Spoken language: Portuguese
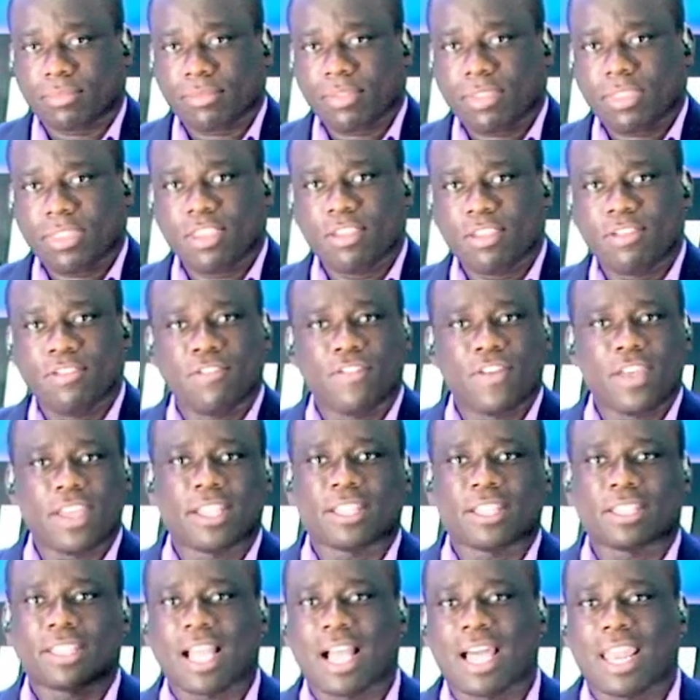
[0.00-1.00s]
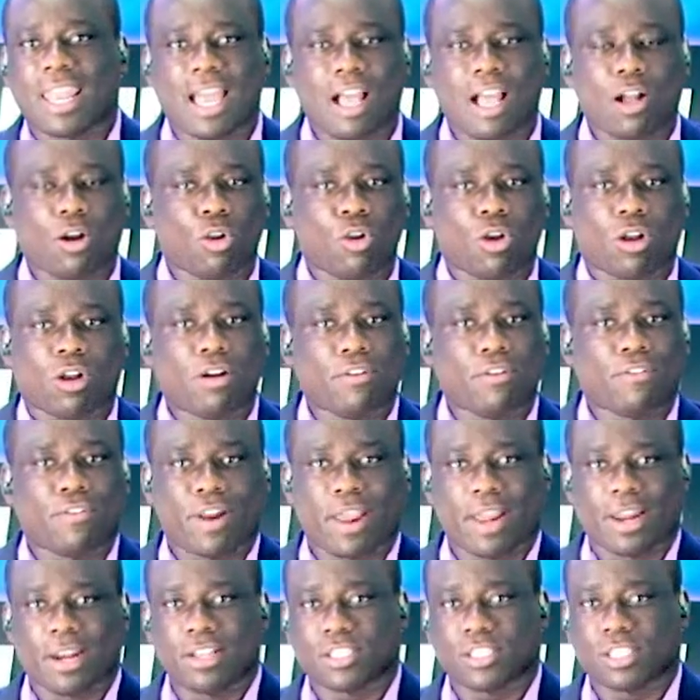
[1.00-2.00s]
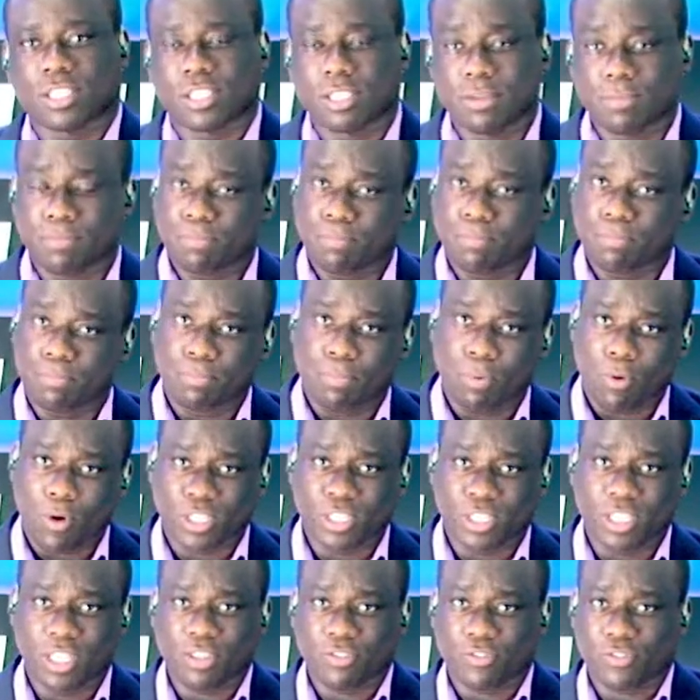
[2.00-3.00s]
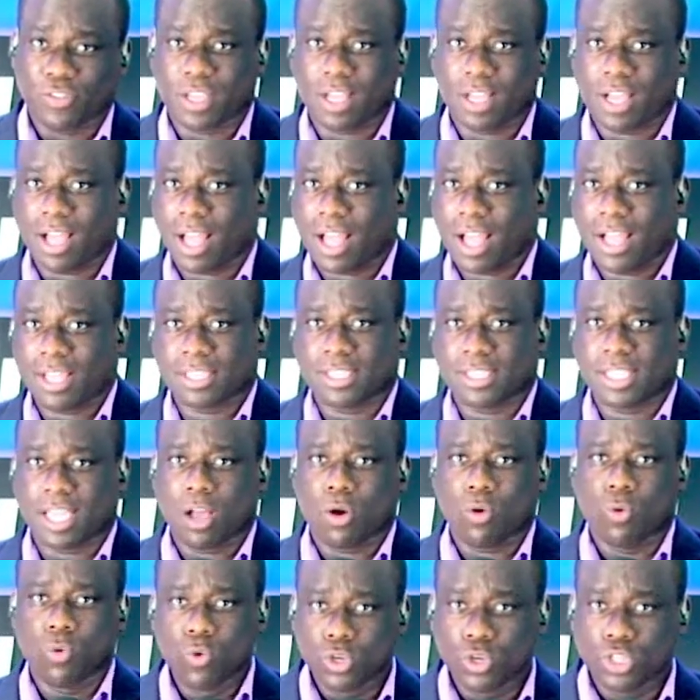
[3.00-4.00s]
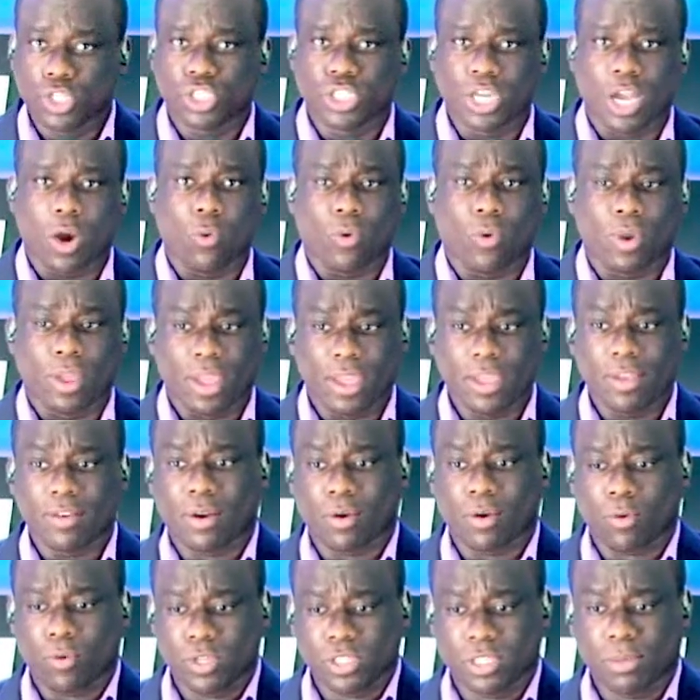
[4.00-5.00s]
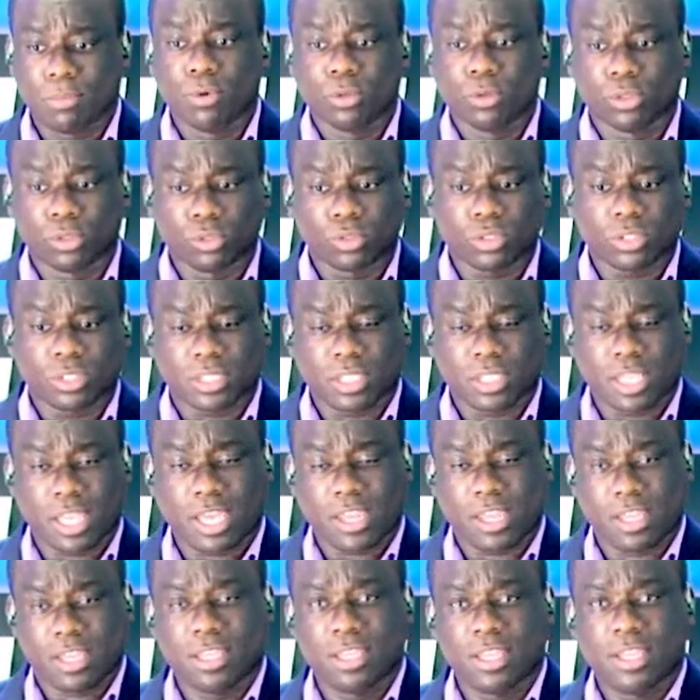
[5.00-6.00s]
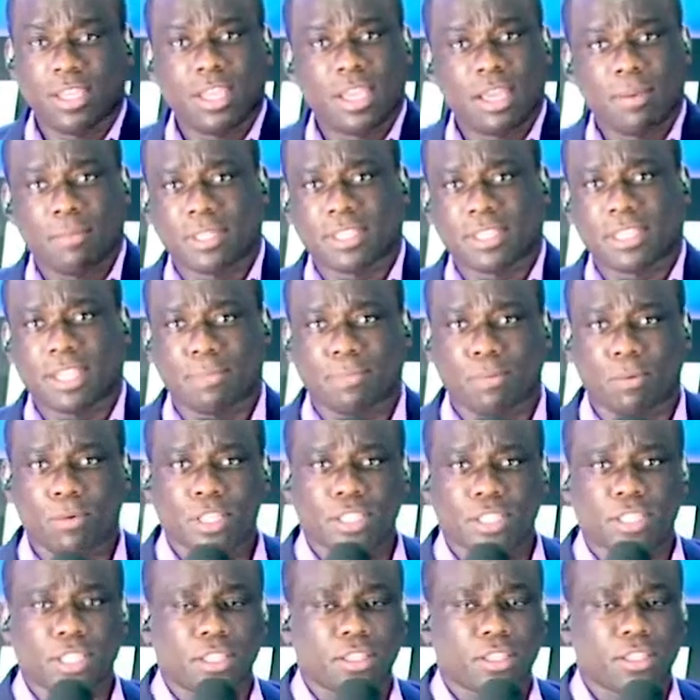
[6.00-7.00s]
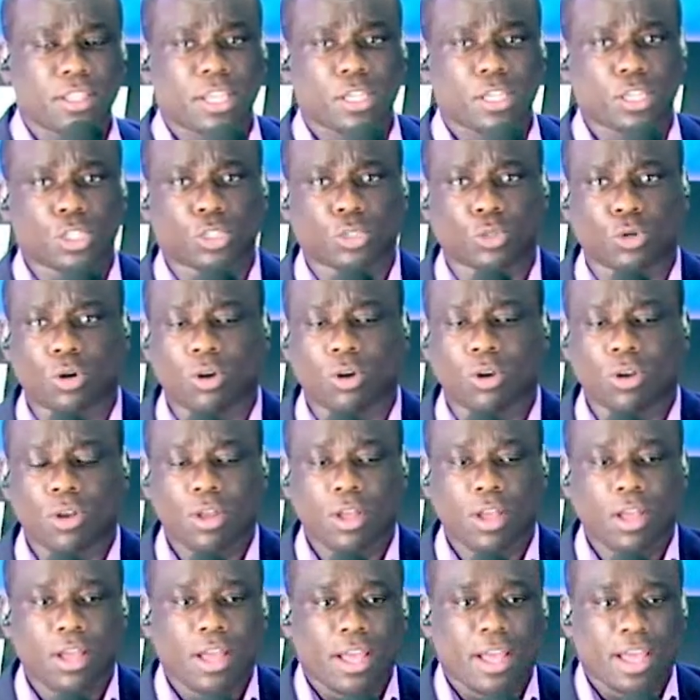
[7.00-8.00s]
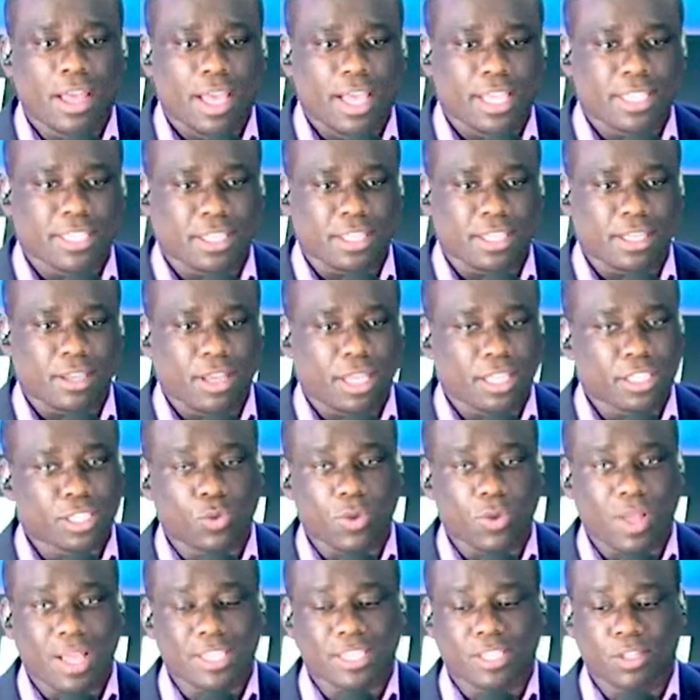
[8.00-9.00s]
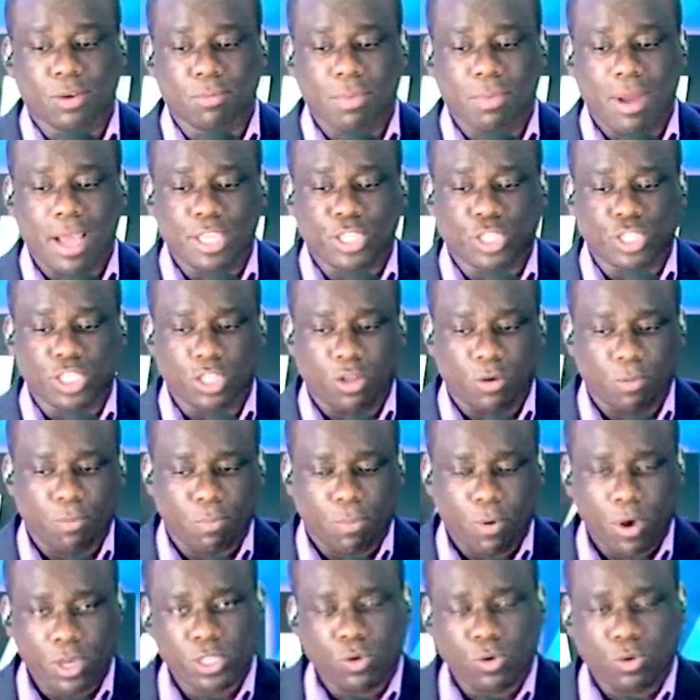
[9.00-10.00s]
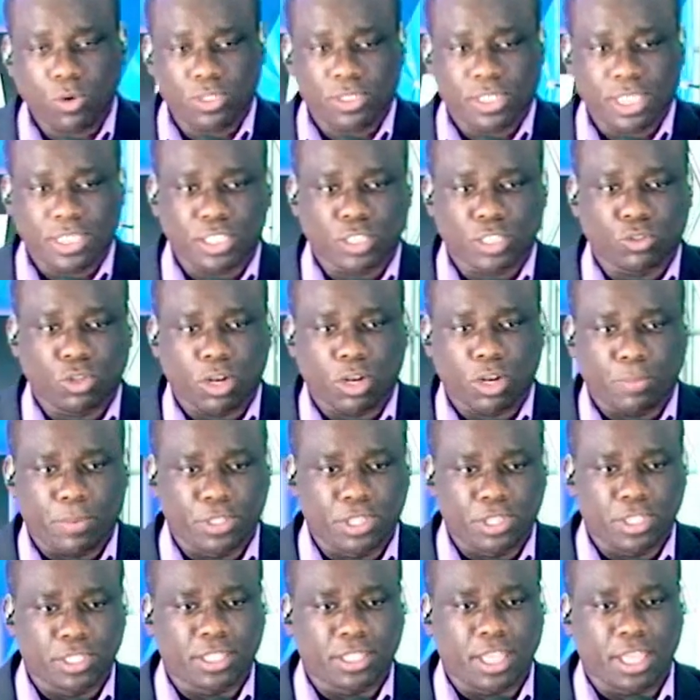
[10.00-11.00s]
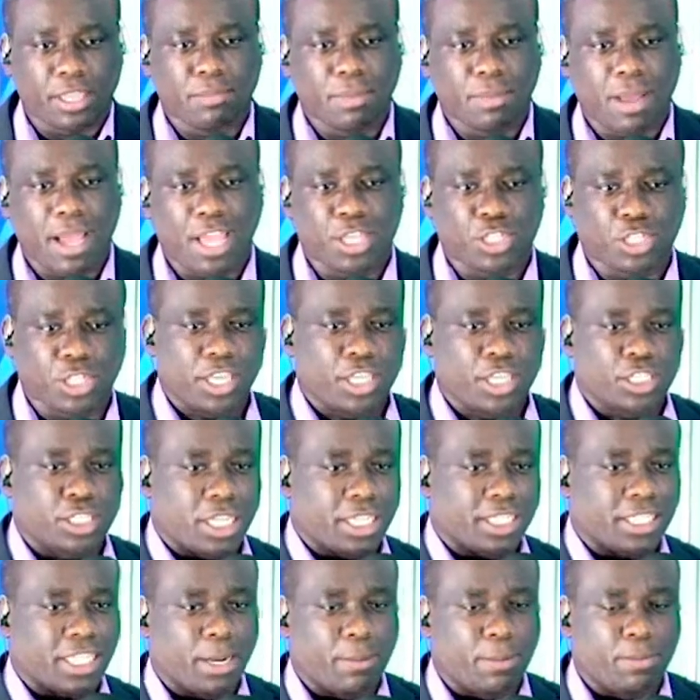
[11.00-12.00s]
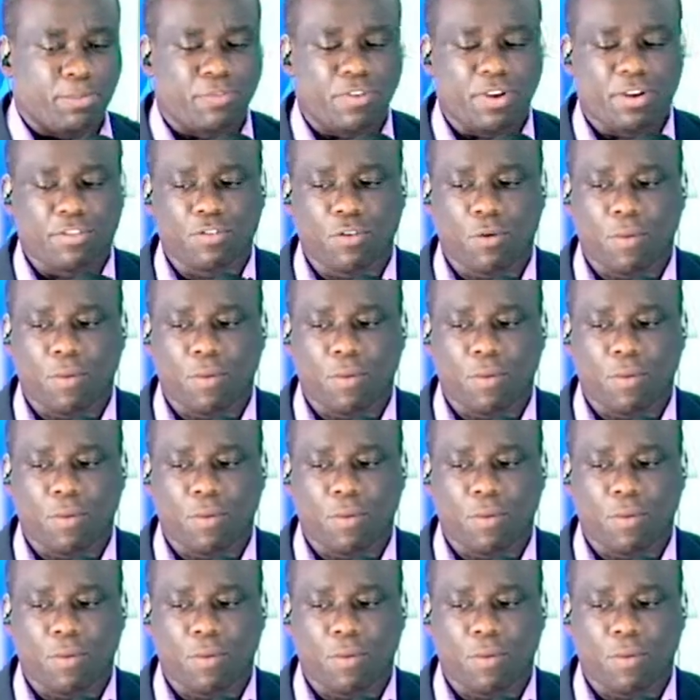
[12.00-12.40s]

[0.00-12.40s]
inventar lá, colocar uma fragrância que pode danificar a saúde de alguém, uma coisa muito séria aí, mas a polícia não deixou essa, a situação baixa, não. Pode contar essa história para a gente? Tem imagem? Enche a tela, por favor.